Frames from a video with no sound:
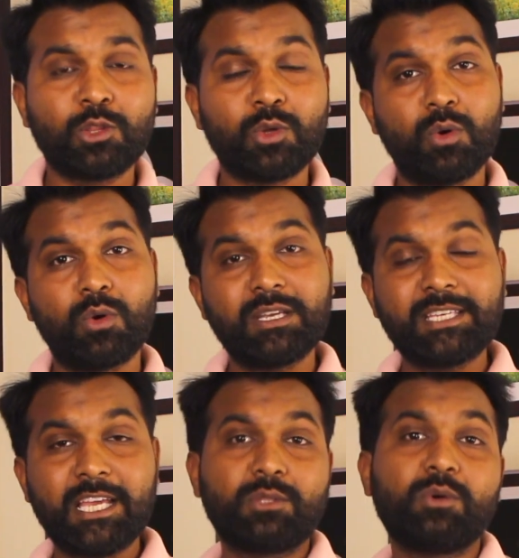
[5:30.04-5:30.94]
तो
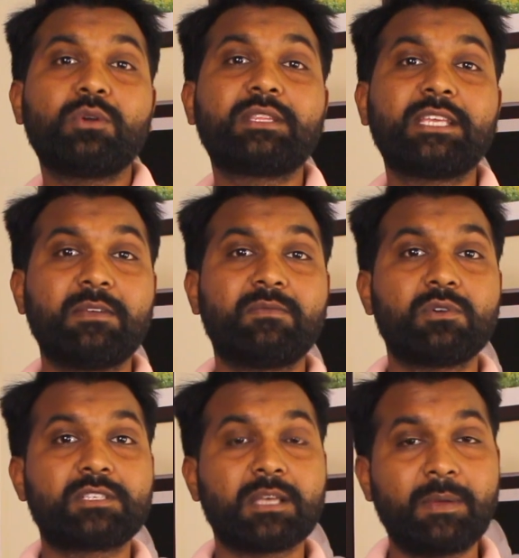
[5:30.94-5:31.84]
ये तो थी
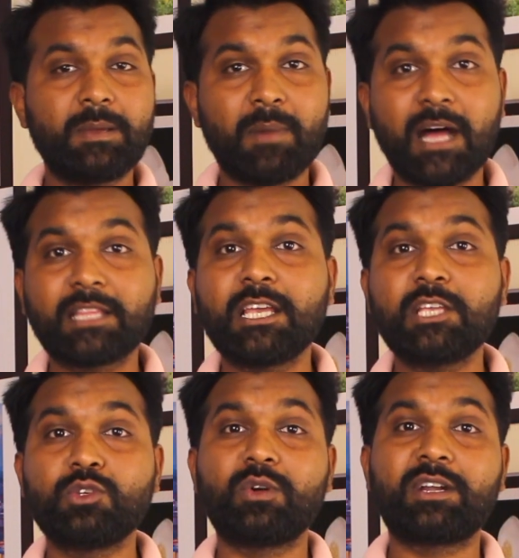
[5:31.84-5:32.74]
वो सभी
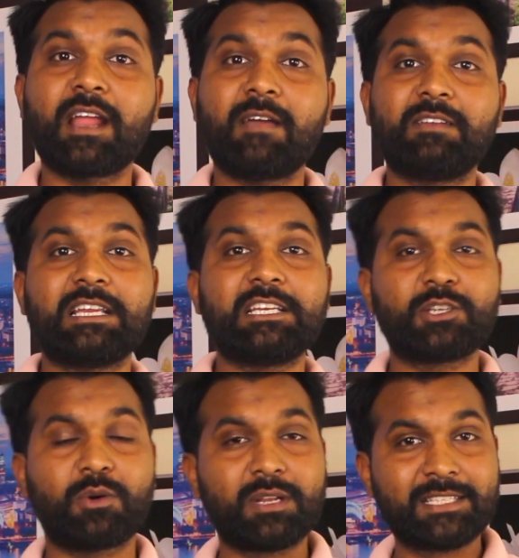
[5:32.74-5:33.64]
बातें जो ट्रैवल
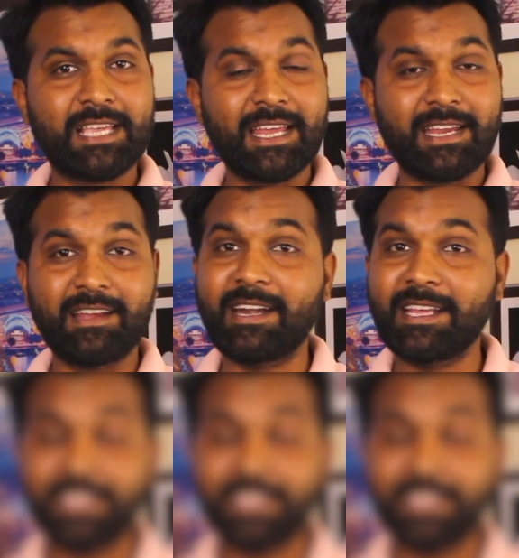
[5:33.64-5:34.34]
इंश्योरेंस के रिगार्डिंग